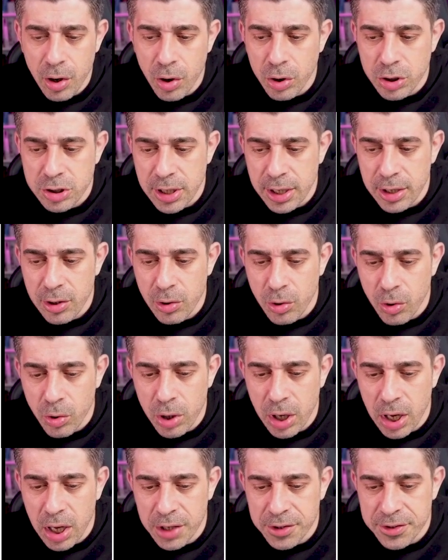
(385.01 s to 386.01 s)
O zaman
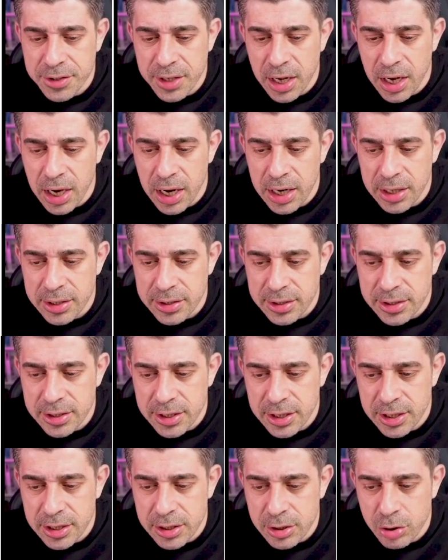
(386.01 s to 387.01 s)
16 artı
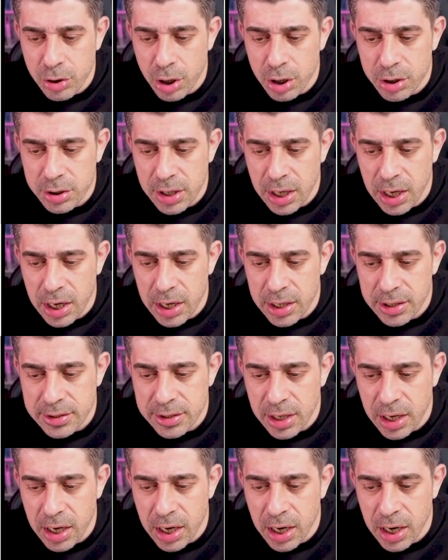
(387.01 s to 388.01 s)
44
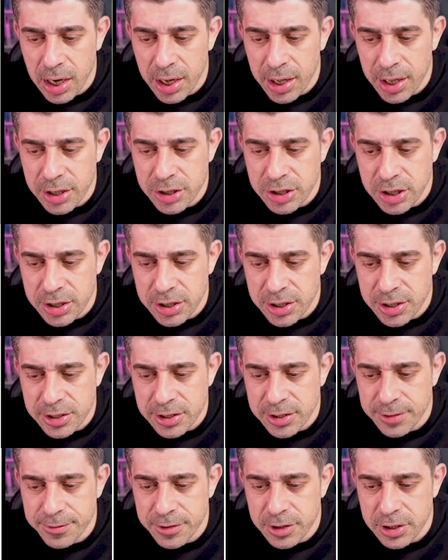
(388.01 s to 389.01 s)
artı a eşittir
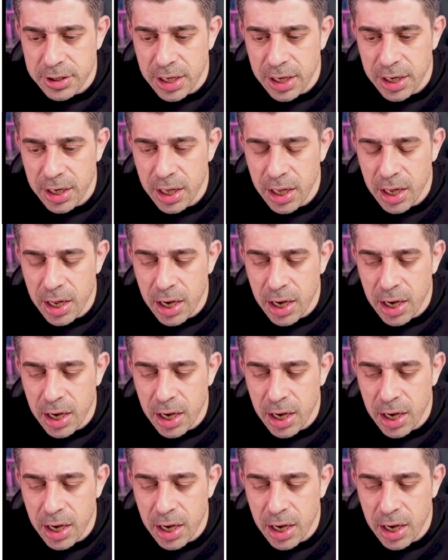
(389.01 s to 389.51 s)
sıfırdan.